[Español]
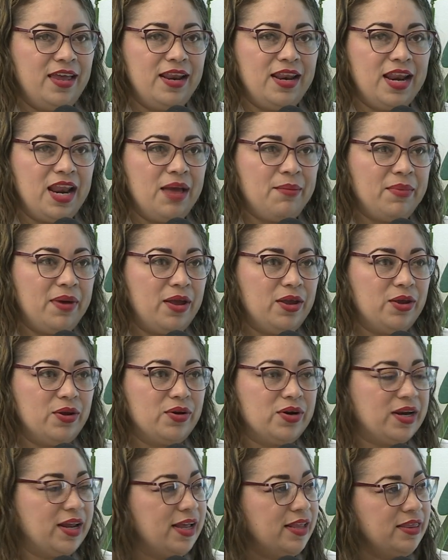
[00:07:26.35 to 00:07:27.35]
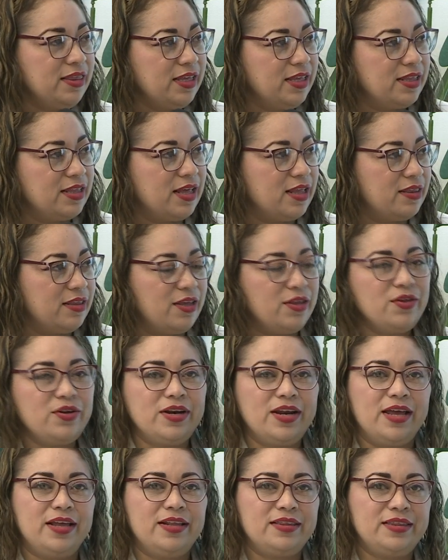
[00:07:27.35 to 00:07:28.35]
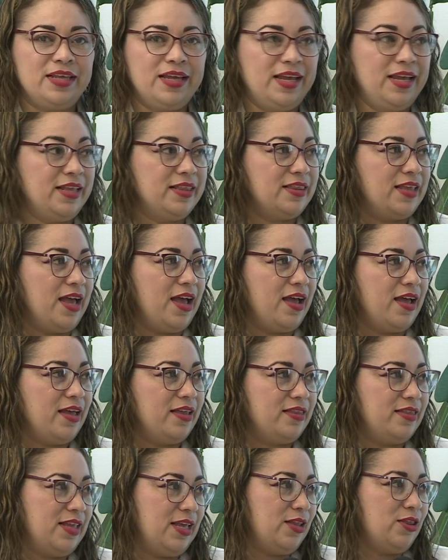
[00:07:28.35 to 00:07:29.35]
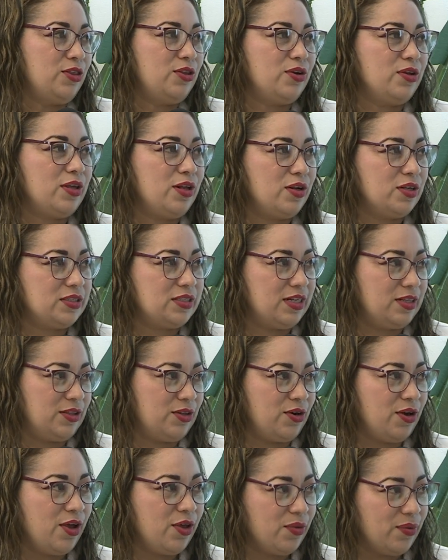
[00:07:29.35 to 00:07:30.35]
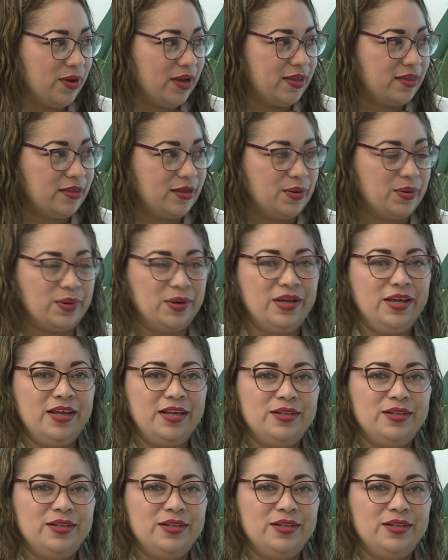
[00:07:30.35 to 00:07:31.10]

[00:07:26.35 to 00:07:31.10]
la mayor cantidad de donantes está dentro de los centros educativos.